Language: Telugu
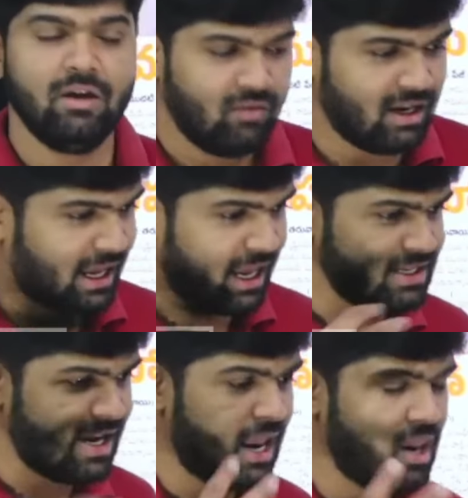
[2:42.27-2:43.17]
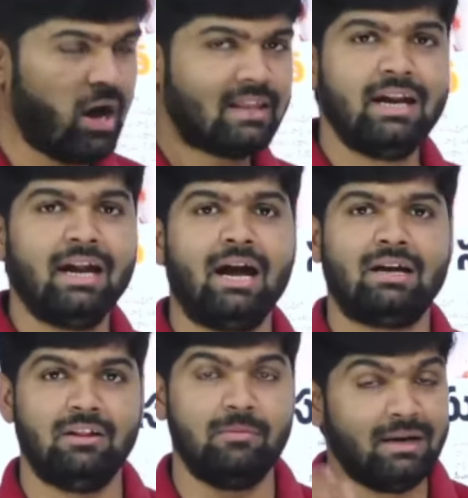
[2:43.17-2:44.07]
వీళ్ళకి ఏం చేయాలనో అర్థం
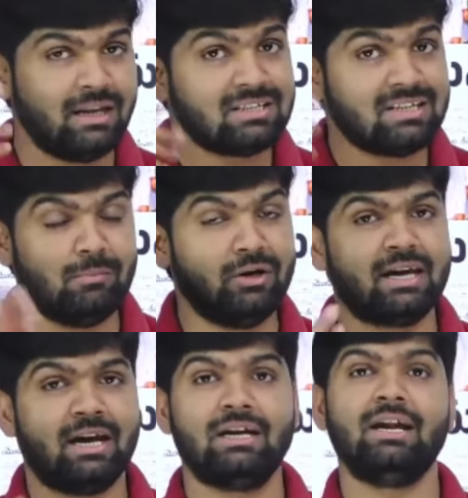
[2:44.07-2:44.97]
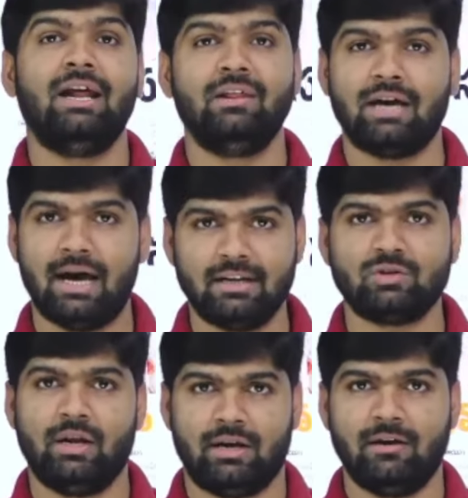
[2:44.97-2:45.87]
కావట్లేదు మెంటల్ స్టేబిలిటీ కరెక్ట్గా లేదు కాంగ్రెస్
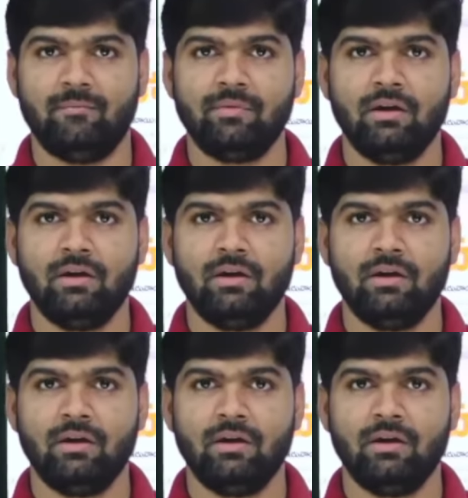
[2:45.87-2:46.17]
వాళ్ళకి